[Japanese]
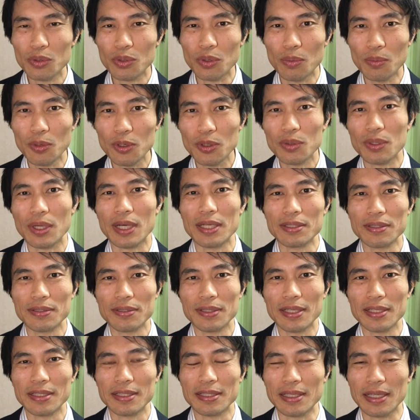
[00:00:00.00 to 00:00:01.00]
ともっと熱く
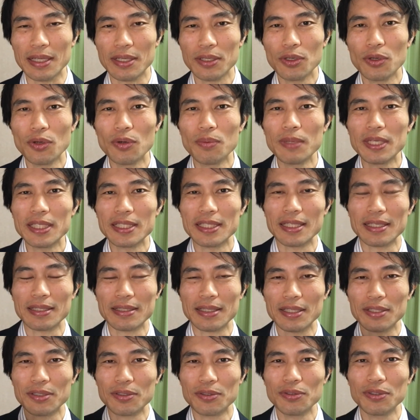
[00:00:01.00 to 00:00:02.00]
てですね、表面じゃなく
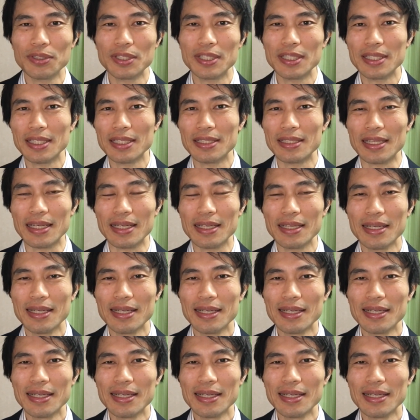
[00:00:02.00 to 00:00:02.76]
て中心ですね、